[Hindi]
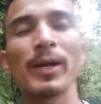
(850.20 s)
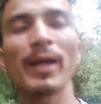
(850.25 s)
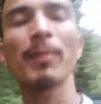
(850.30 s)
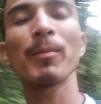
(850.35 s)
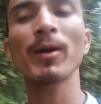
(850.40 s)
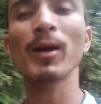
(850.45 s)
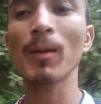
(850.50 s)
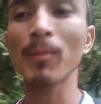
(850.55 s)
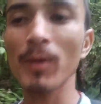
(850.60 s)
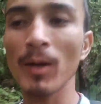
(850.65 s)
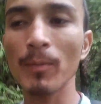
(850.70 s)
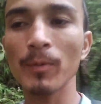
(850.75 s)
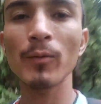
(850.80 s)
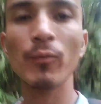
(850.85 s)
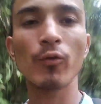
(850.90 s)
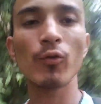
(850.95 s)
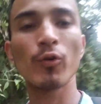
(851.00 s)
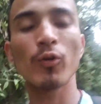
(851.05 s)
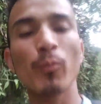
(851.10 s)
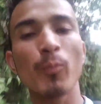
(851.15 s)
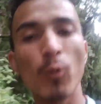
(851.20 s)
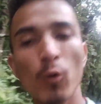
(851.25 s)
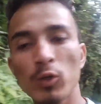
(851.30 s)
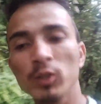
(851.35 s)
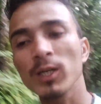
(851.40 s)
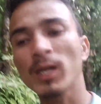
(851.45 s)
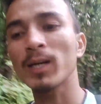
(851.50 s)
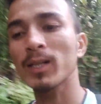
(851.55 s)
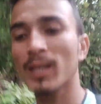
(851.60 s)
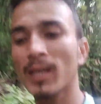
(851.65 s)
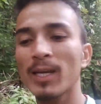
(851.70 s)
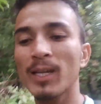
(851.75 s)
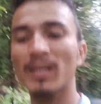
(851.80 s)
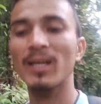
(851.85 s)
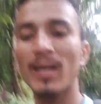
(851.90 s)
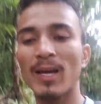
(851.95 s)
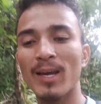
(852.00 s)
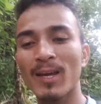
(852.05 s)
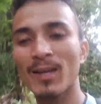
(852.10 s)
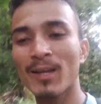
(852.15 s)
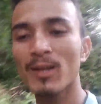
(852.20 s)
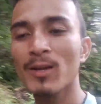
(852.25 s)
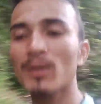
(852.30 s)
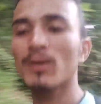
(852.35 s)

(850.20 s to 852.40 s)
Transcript: मीडिया में कभी अपनी फ़ोटो पोस्ट करते ही नहीं है